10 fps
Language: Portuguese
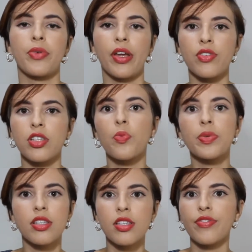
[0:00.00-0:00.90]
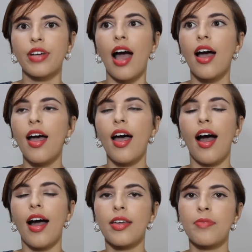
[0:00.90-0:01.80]
Porque você não precisa ficar,
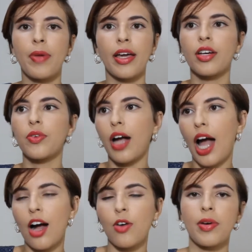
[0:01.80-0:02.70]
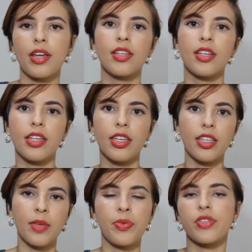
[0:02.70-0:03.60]
ai, pegando o carro para ir dali
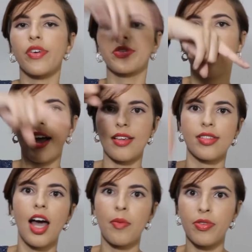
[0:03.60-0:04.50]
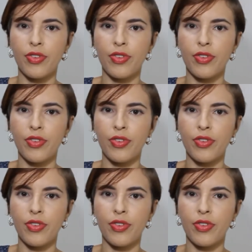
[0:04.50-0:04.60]
e depois voltar, sabe?